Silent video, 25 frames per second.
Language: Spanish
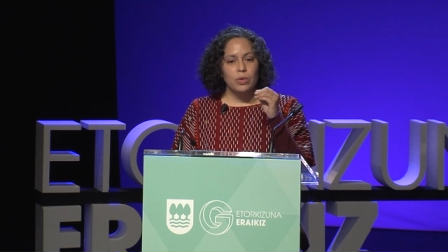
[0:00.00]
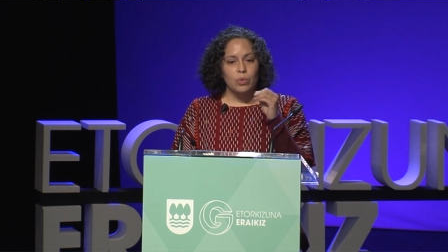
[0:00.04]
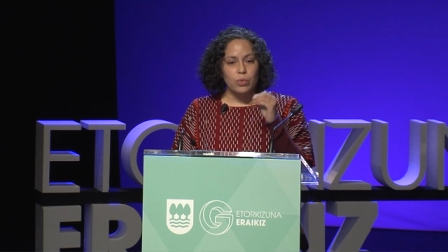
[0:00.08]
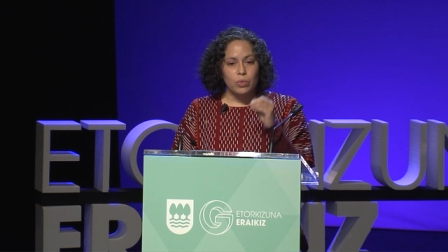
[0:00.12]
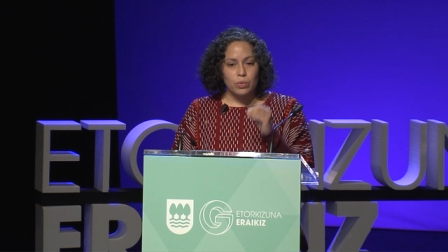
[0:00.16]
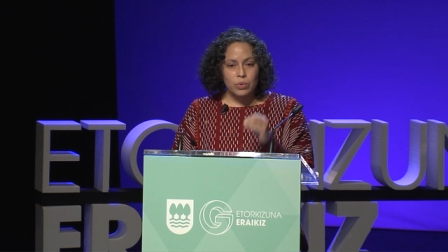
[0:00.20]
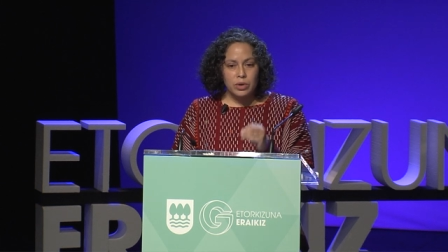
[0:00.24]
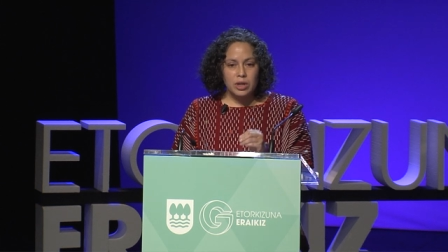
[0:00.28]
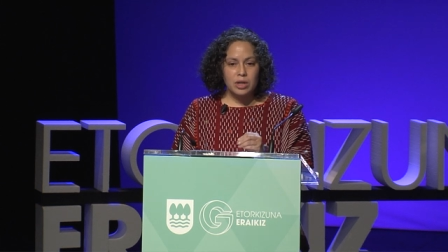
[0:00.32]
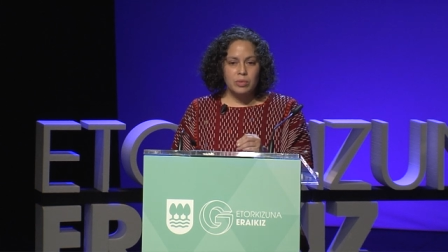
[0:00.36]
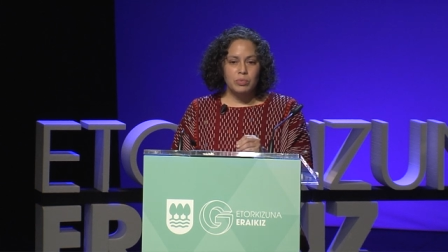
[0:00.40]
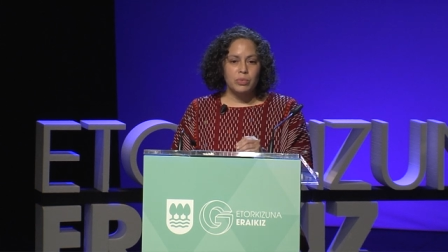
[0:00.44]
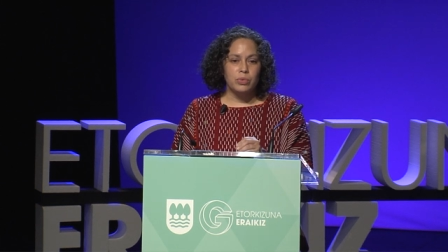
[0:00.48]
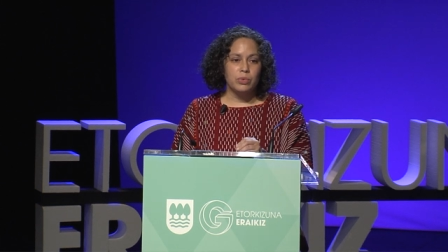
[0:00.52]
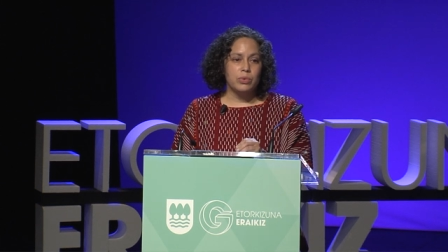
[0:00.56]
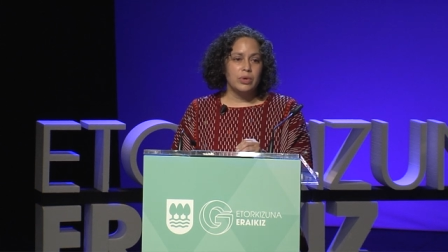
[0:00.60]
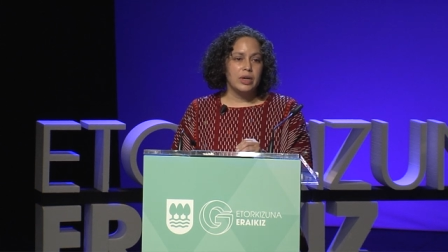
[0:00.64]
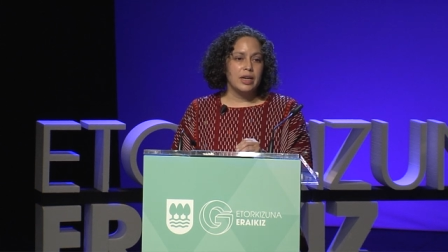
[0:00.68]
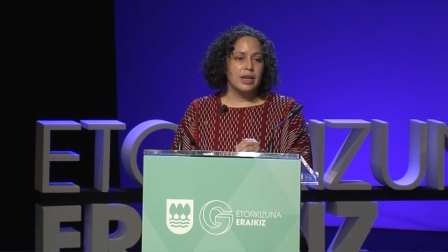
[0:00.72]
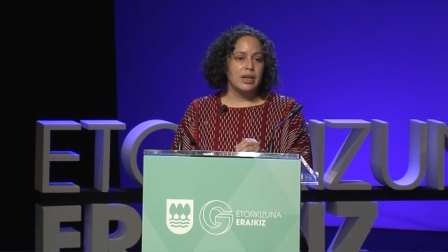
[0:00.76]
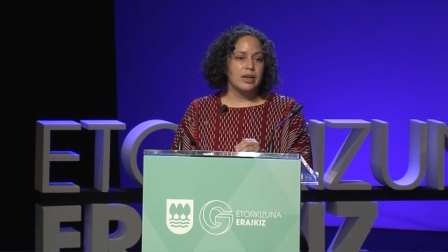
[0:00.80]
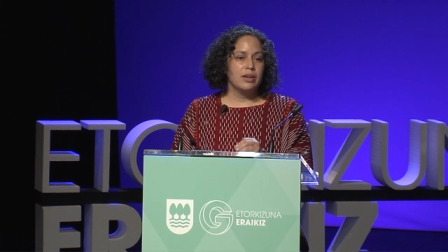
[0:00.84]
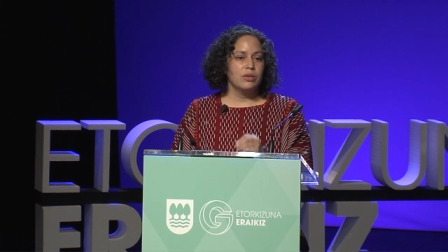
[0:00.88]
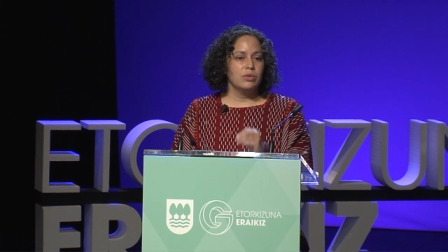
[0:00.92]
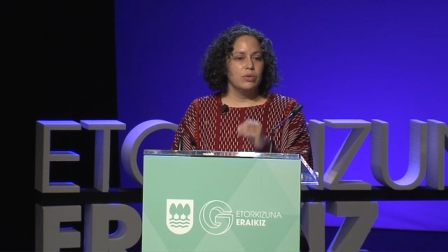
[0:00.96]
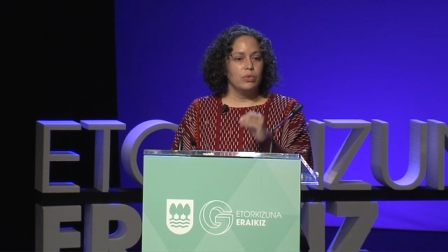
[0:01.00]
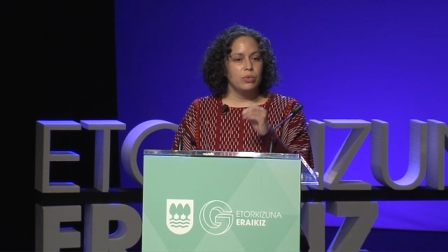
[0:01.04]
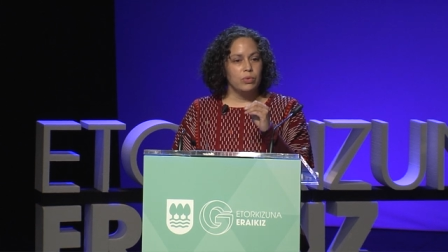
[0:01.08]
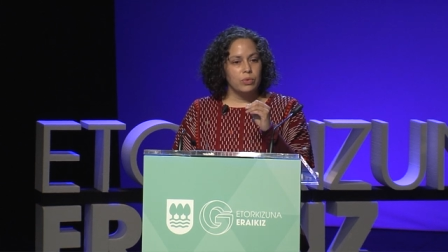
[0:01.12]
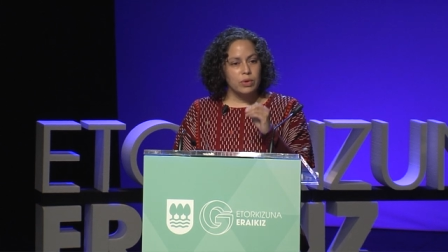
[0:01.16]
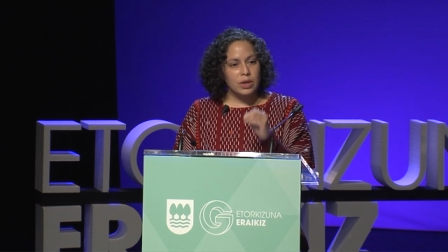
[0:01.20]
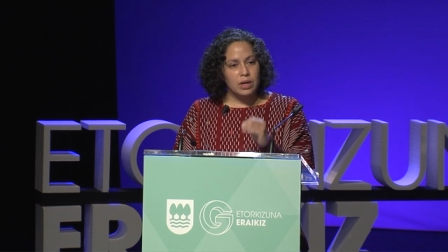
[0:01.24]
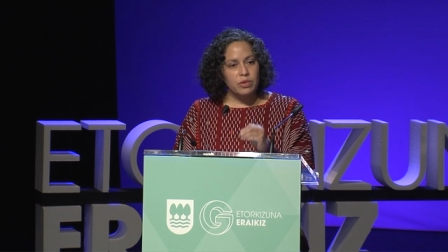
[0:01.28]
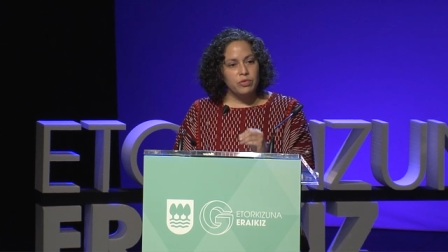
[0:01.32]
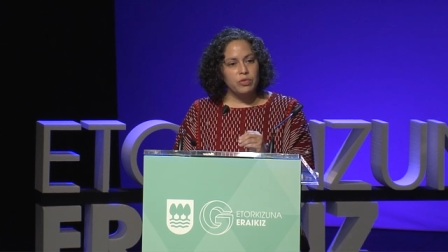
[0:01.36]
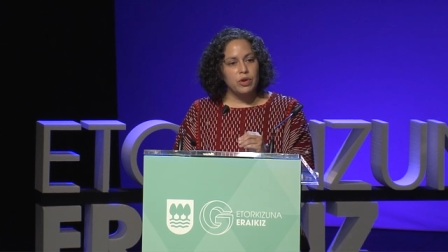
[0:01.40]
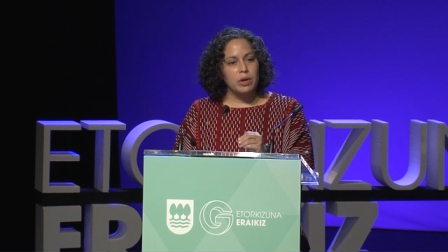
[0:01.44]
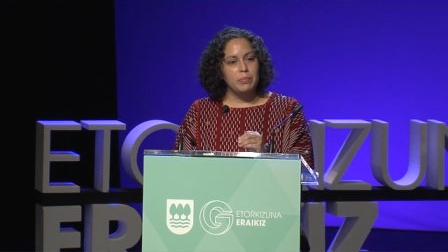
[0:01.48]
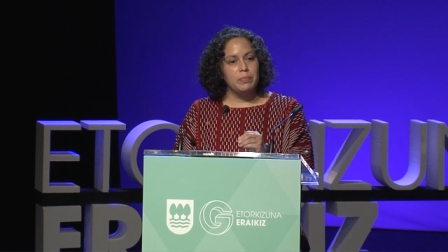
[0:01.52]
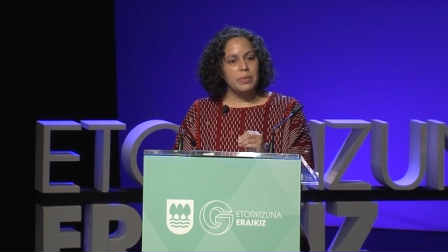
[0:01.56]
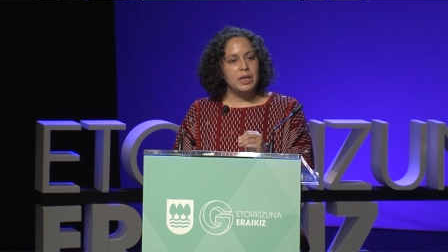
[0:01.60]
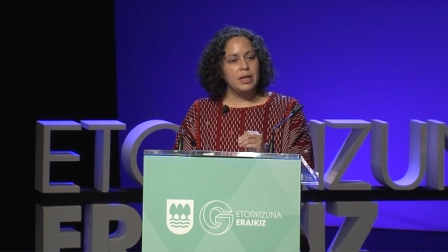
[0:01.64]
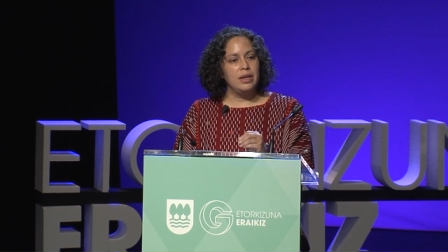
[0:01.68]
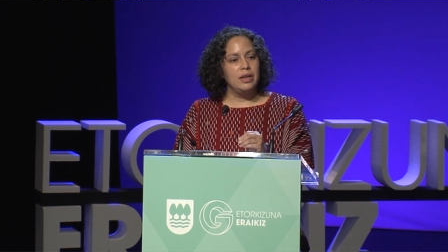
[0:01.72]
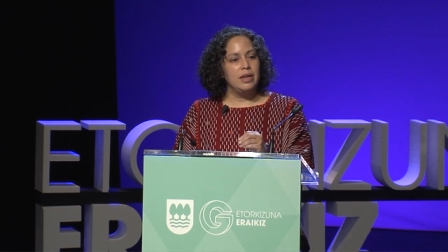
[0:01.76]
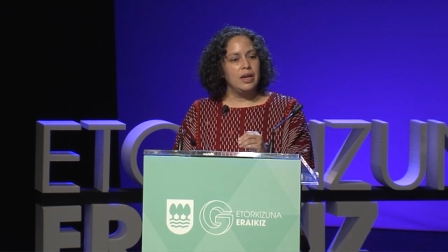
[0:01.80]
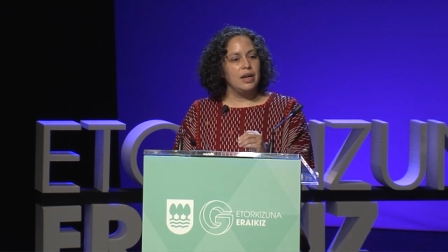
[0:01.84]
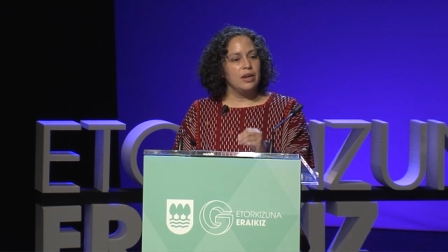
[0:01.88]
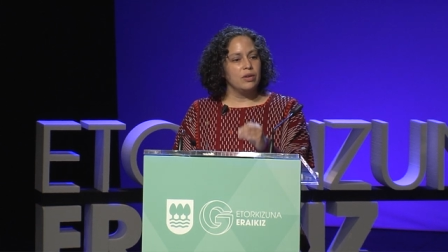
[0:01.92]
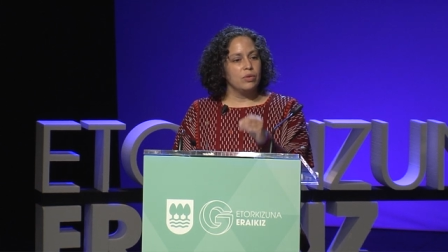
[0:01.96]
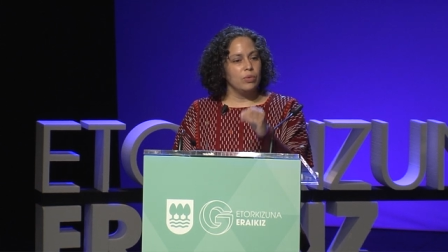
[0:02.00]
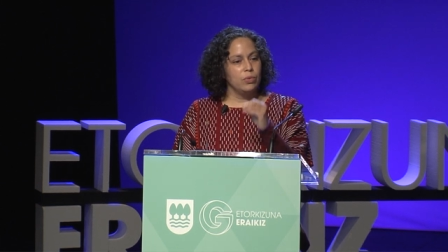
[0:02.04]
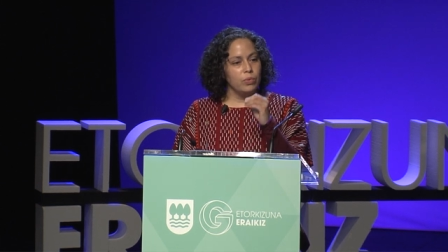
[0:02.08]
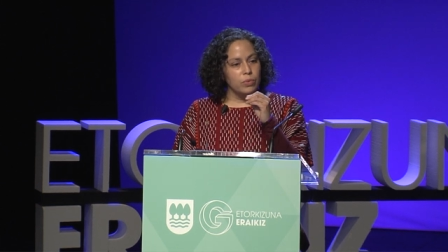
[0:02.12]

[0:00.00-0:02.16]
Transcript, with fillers: una mujer, una familiar,